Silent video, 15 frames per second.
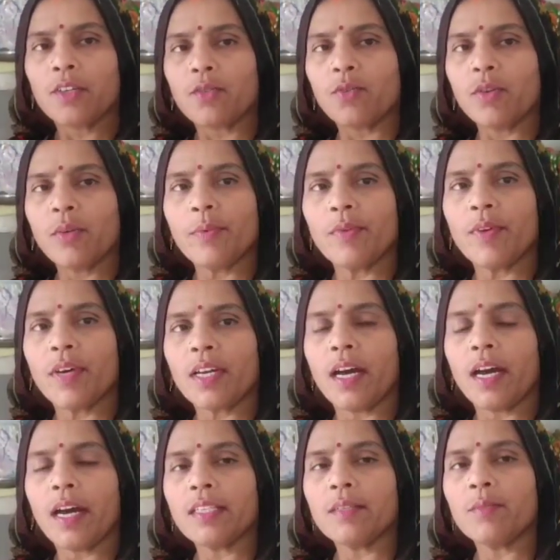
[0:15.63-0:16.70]
सो so एवरीवन
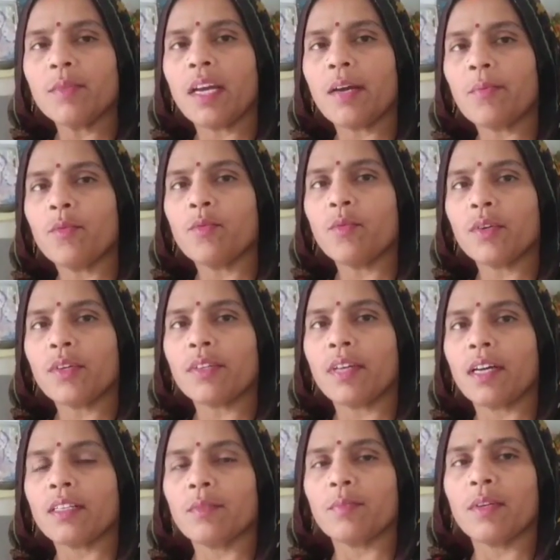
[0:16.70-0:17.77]
आज मैं आप लोगों के
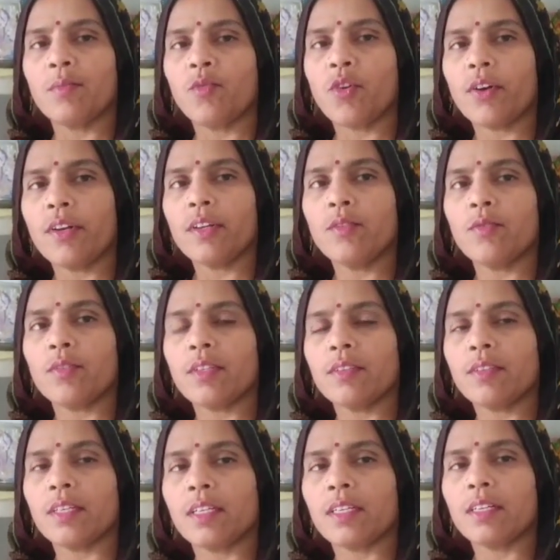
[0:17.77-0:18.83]
साथ अपना मॉर्निंग रूटीन
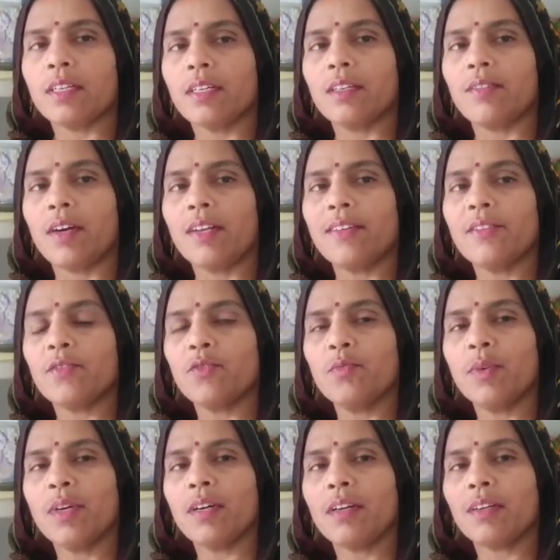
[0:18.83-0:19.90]
शेयर करने वाली हूँ
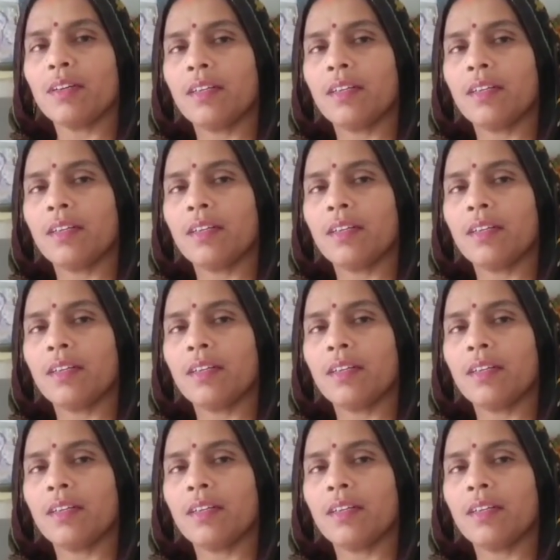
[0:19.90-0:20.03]
सुबह